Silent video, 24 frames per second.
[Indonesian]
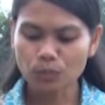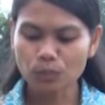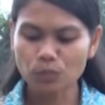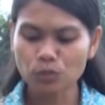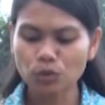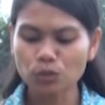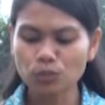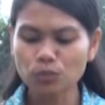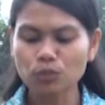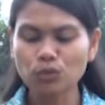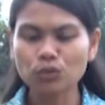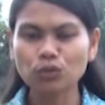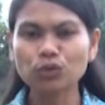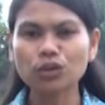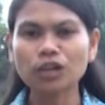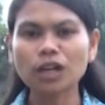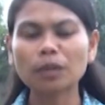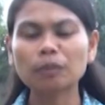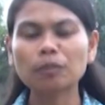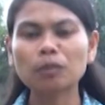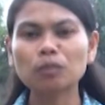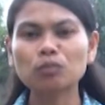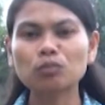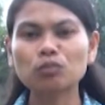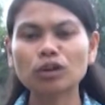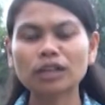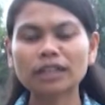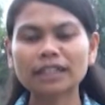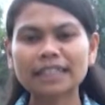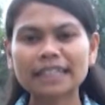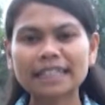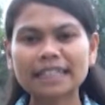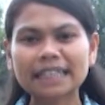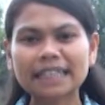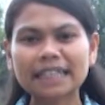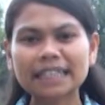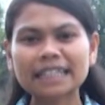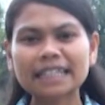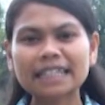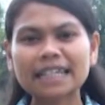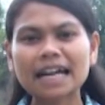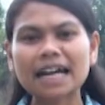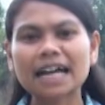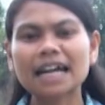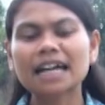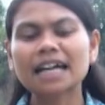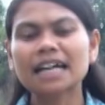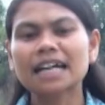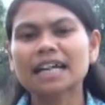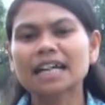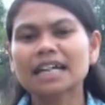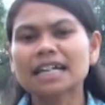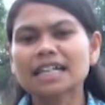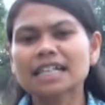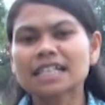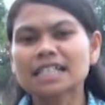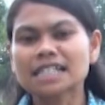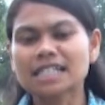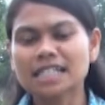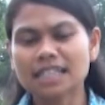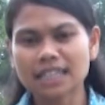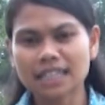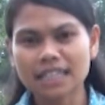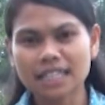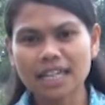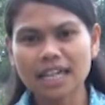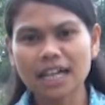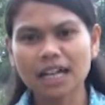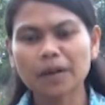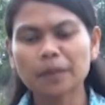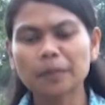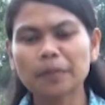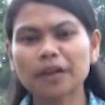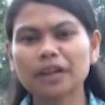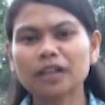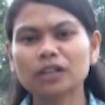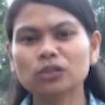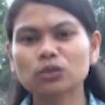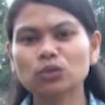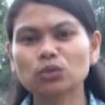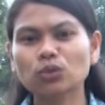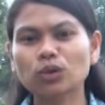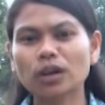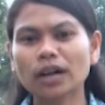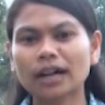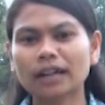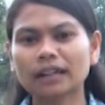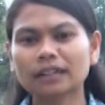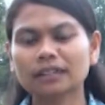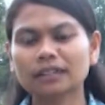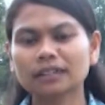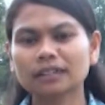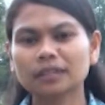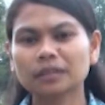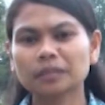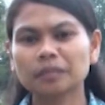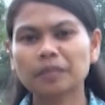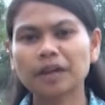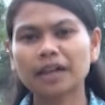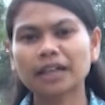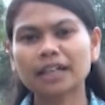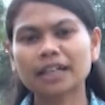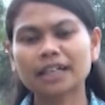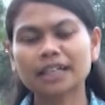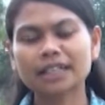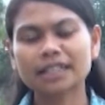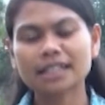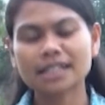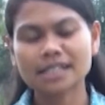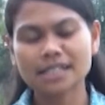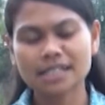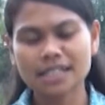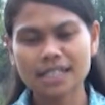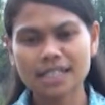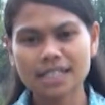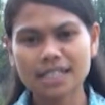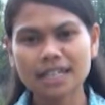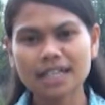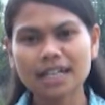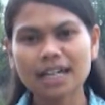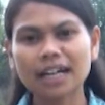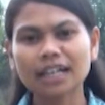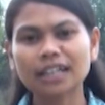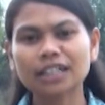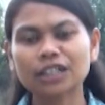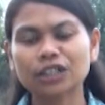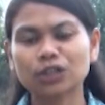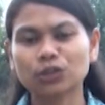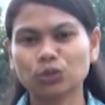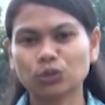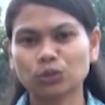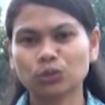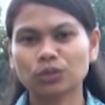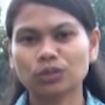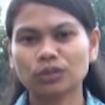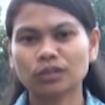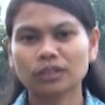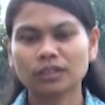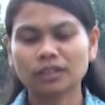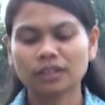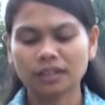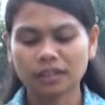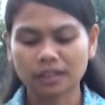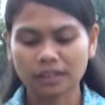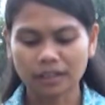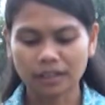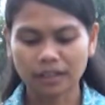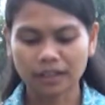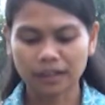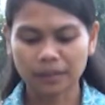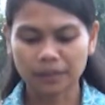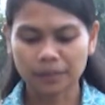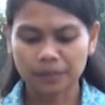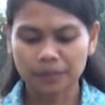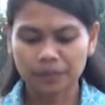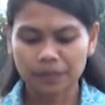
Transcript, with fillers: Buku-buku yang membuat kita tidak setia kepada Tuhan, baiklah kita singkirkan itu, ya.